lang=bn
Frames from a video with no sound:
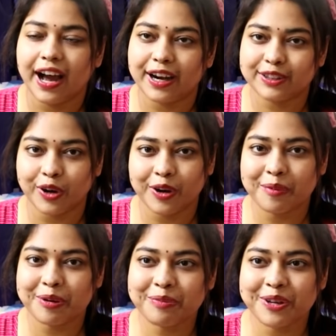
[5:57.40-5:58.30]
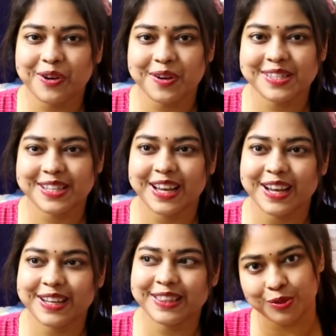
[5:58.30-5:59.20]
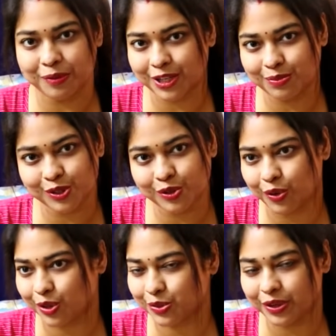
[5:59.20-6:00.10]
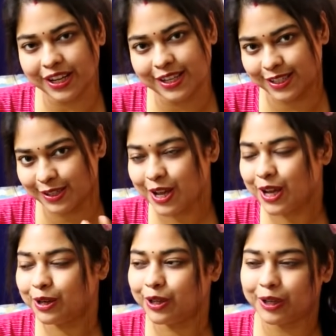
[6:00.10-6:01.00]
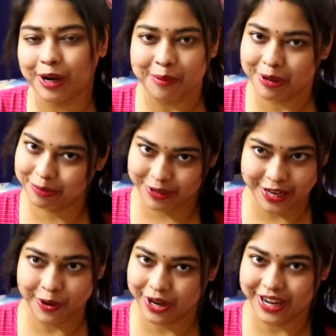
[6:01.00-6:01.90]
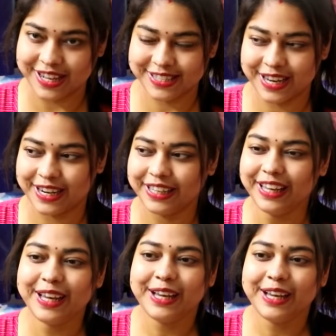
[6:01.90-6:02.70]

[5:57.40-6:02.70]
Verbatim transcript: আর ধরো আমার বিয়ে হয়েছে বছর পাঁচ বছর ক্রস করে গেছে আমার বিয়ে হয়ে গেছে আর কি